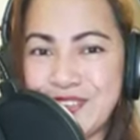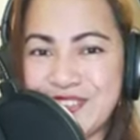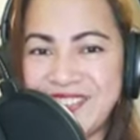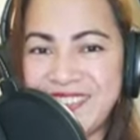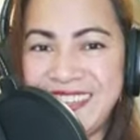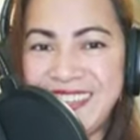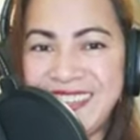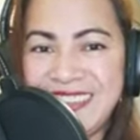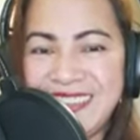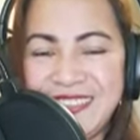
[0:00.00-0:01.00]

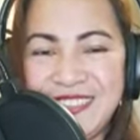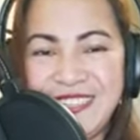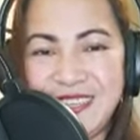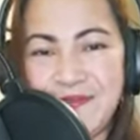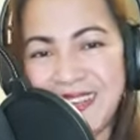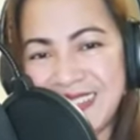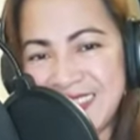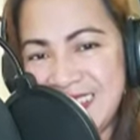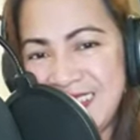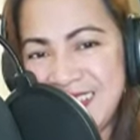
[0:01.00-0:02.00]
truly, DJ
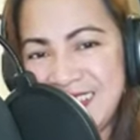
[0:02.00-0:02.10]
Maria.